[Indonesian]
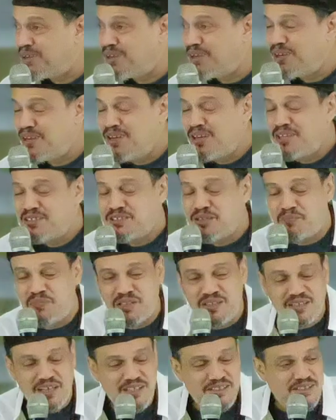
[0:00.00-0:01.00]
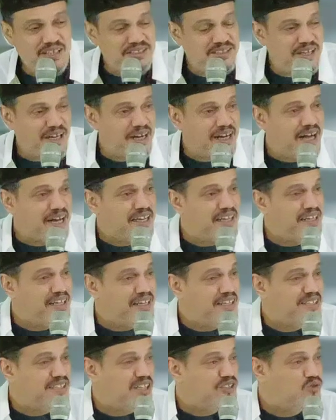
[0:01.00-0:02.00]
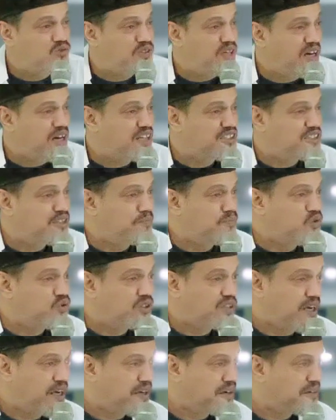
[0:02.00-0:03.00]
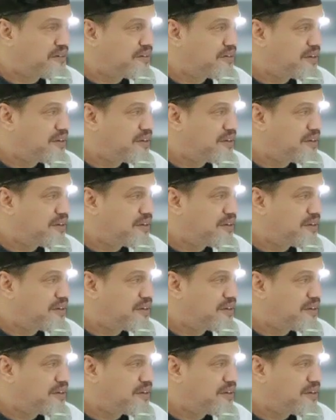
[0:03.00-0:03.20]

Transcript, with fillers: sebentar saja kaki kita sudah kesemutan